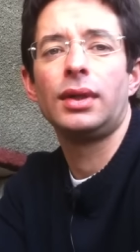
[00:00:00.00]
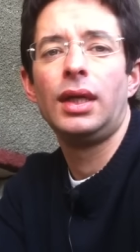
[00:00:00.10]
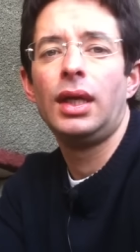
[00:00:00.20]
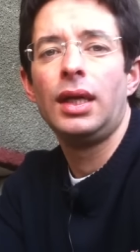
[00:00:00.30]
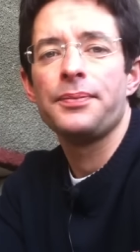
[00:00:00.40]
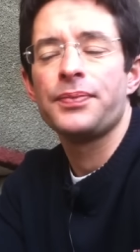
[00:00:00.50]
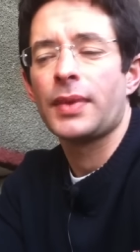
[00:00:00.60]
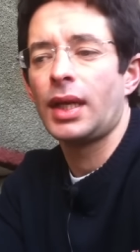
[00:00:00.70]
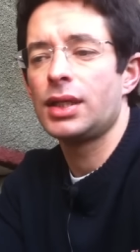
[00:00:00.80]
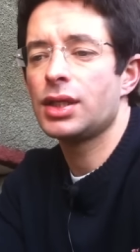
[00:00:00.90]
Quoi.
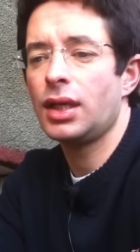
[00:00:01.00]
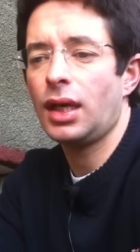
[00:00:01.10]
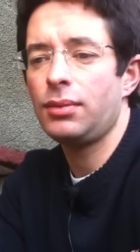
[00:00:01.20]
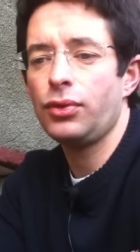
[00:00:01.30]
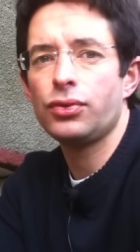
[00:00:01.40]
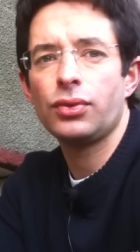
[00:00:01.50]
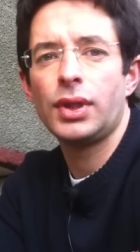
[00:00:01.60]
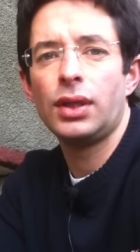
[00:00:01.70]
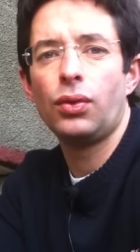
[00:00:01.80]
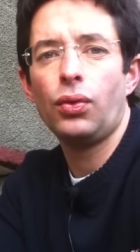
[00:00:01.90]
Et généralement, sur
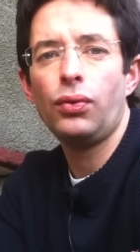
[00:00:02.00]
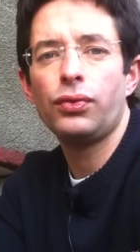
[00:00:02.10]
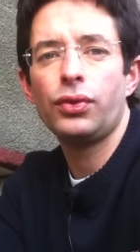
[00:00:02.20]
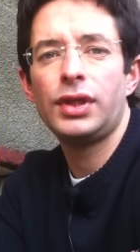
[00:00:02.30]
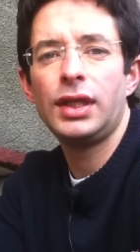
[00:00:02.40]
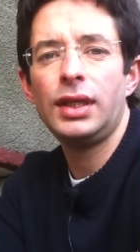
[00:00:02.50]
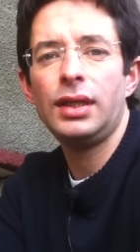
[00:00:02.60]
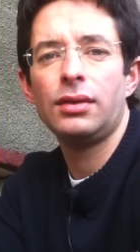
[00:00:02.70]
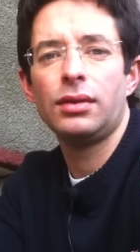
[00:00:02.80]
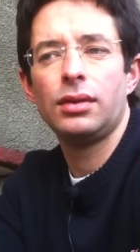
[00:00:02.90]
les gros
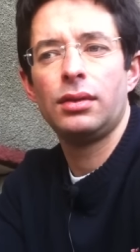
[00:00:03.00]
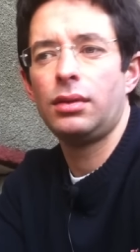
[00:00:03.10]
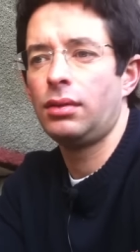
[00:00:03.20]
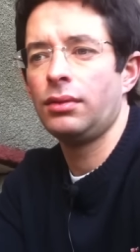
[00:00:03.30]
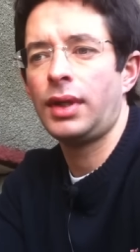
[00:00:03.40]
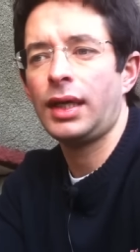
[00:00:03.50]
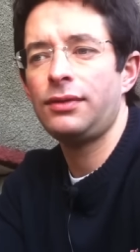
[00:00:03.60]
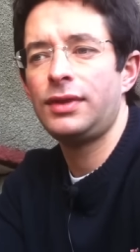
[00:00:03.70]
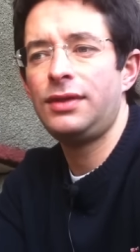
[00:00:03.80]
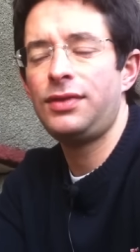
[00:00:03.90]
fruitiers, euh, on
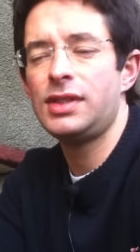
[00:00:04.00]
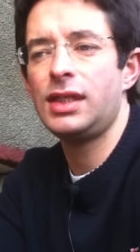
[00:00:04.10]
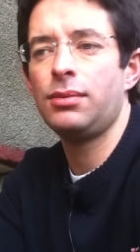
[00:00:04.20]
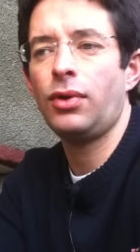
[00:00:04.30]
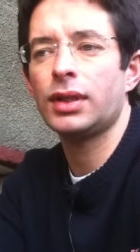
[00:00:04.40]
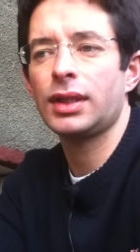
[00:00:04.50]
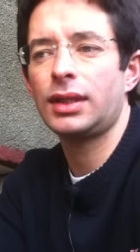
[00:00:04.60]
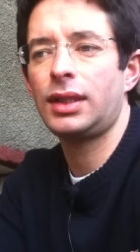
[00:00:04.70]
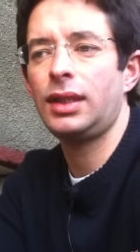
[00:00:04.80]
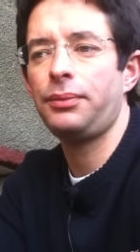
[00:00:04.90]
arrive difficilement à
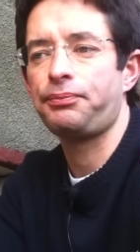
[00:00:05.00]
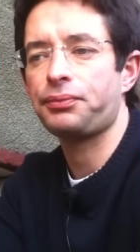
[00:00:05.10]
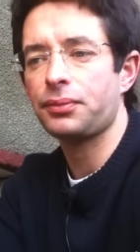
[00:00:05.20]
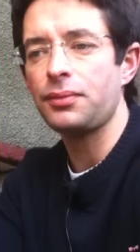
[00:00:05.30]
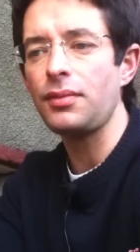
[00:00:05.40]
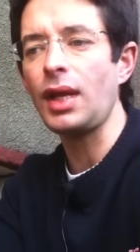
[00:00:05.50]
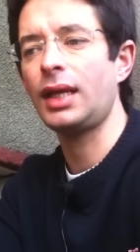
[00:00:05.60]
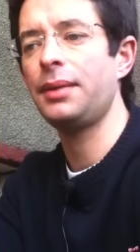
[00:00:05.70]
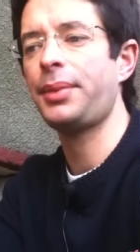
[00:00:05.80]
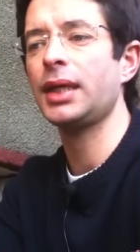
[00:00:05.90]
traiter
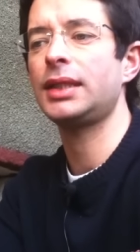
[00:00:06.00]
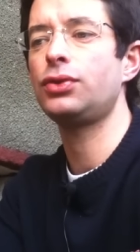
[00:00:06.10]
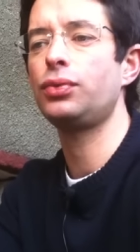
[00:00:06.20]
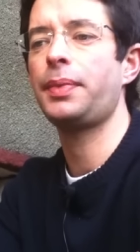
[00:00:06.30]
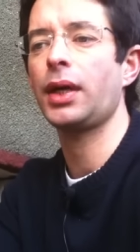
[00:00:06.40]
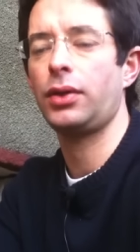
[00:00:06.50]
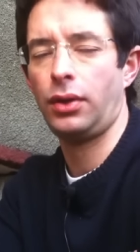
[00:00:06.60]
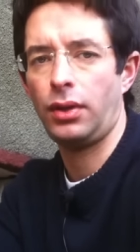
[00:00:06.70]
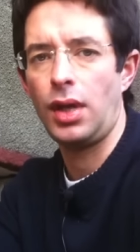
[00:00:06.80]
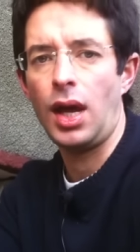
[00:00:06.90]
les parties
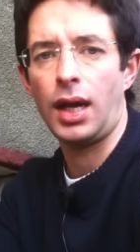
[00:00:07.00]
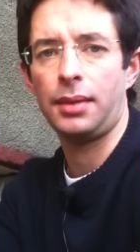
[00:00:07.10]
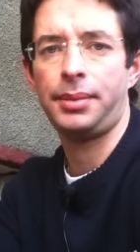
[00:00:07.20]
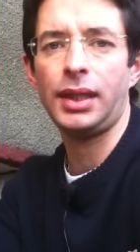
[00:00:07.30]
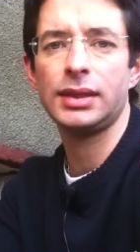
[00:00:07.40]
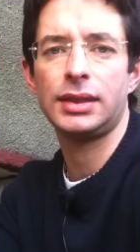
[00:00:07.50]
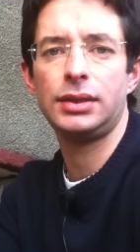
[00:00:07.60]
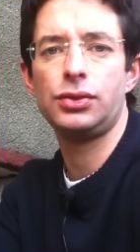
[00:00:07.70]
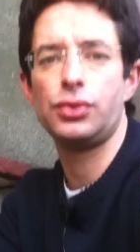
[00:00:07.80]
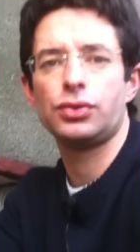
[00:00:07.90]
supérieures, à part
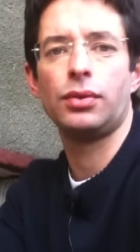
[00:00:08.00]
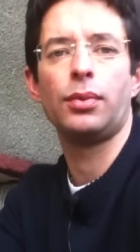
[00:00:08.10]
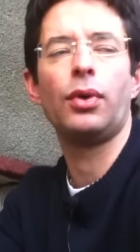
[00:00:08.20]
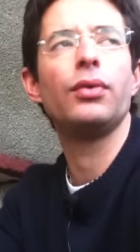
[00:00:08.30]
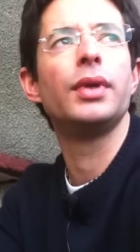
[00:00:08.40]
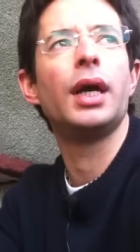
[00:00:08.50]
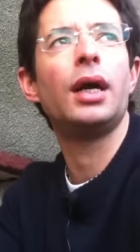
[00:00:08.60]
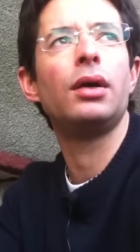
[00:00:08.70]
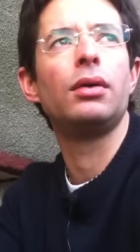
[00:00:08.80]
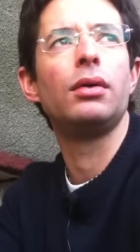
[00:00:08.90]
si justement on
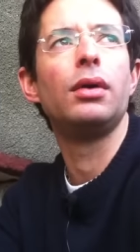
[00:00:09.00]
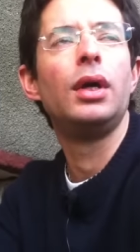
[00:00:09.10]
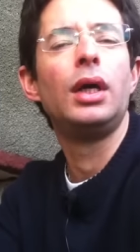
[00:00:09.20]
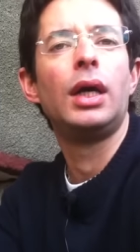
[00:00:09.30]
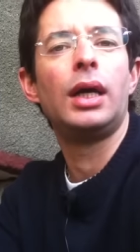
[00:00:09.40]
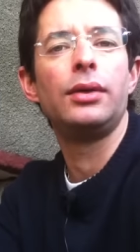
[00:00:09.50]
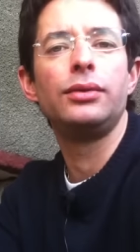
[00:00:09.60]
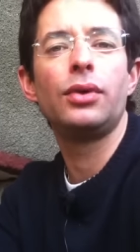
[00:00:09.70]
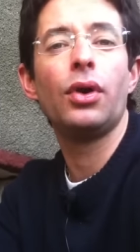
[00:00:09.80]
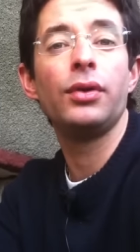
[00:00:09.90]
a
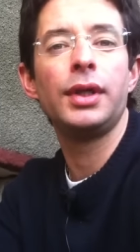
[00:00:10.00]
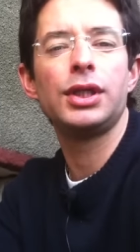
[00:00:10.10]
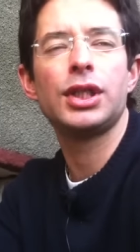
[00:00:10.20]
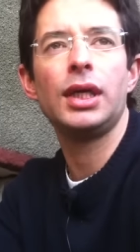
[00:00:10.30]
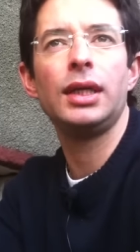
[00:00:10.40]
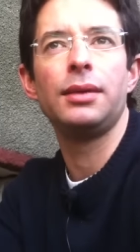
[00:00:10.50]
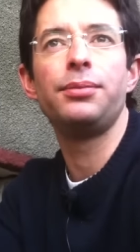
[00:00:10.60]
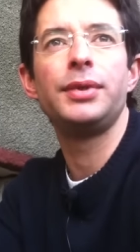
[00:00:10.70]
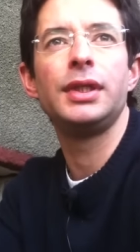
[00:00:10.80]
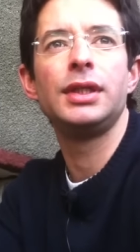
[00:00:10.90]
une grande échelle, et
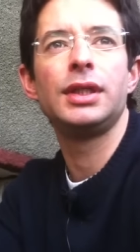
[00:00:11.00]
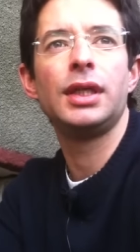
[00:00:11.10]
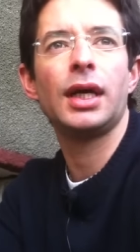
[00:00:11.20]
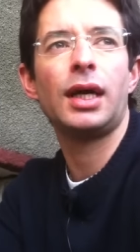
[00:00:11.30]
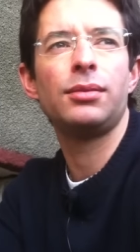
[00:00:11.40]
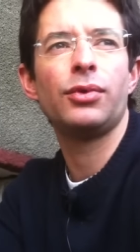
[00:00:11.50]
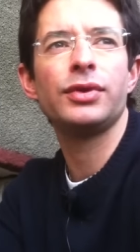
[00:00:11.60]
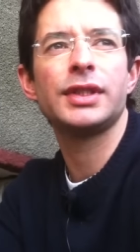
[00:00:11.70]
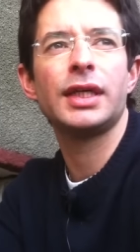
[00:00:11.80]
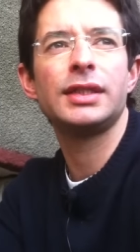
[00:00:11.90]
puis
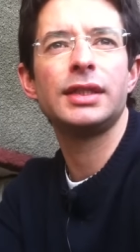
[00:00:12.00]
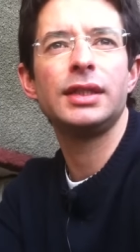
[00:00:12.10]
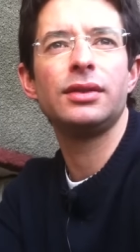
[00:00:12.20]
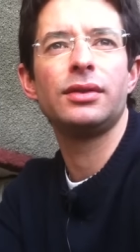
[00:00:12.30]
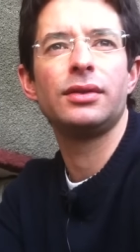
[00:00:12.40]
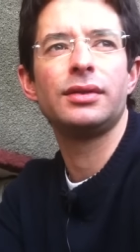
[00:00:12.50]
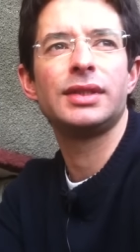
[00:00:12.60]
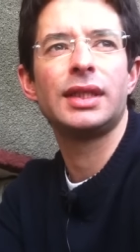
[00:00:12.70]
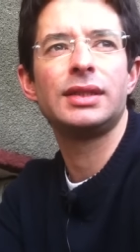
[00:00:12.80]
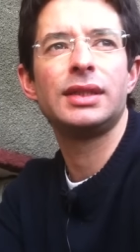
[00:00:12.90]
généralement c'est assez,
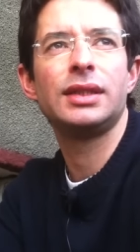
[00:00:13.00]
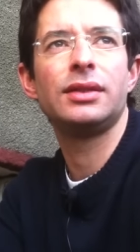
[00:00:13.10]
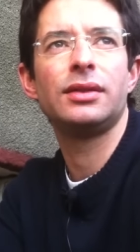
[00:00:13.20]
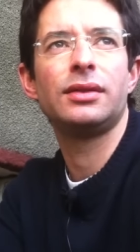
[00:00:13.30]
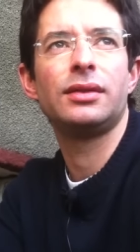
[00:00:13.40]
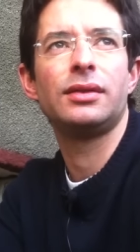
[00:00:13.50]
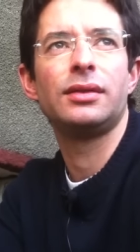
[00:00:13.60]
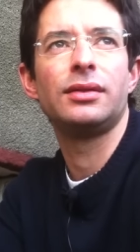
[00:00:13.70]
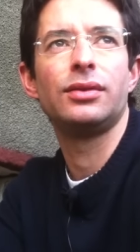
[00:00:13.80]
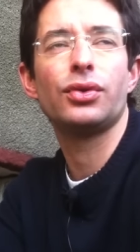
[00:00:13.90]
assez
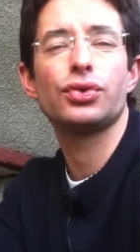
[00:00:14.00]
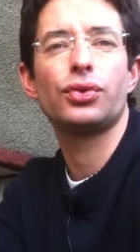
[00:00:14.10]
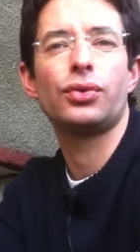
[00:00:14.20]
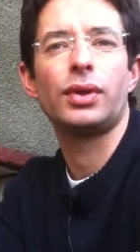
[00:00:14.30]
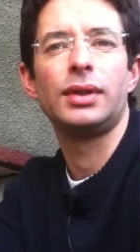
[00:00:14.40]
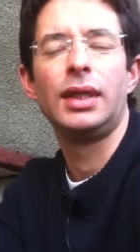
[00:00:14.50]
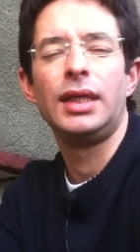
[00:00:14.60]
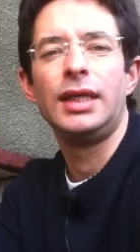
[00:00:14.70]
dangereux. Quoi.